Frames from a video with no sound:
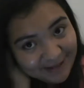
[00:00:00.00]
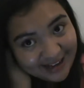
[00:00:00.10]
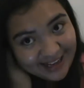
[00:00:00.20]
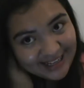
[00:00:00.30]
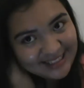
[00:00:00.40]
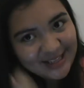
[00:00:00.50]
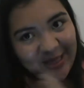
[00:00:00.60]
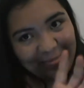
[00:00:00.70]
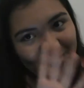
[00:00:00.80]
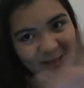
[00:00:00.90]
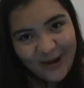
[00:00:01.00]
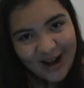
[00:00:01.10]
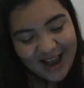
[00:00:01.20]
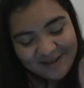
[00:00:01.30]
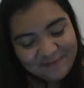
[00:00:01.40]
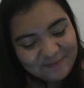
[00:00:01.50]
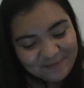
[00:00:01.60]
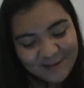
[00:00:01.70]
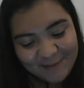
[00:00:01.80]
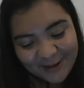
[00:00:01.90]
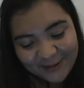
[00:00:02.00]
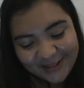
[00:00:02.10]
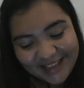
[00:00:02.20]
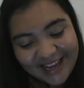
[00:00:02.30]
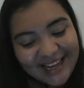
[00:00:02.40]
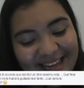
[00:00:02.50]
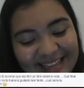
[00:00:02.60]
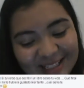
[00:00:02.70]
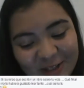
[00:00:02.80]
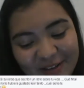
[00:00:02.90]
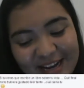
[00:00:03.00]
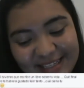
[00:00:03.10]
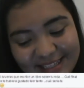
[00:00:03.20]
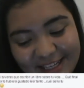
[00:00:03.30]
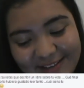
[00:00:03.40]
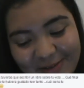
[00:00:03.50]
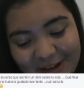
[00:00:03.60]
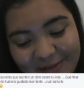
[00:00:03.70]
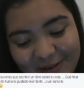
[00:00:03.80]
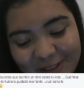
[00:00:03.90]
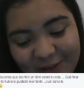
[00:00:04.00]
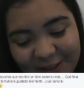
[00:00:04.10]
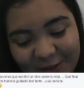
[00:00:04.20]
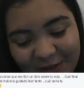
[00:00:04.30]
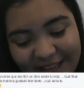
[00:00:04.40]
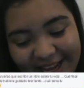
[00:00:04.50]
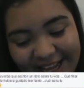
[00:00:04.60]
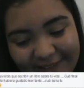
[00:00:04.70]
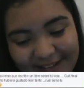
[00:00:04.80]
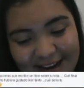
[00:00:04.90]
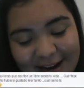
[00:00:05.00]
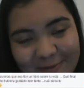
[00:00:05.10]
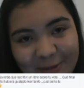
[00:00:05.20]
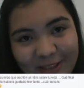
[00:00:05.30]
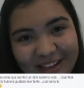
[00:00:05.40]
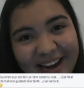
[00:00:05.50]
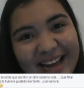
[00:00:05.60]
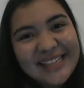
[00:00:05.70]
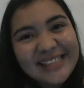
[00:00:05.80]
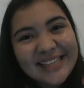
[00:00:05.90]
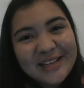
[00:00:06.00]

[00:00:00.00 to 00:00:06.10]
Pérez, hola, me pregunta, si tuvieras que escribir un libro sobre tu vida, ¿qué final pondrías?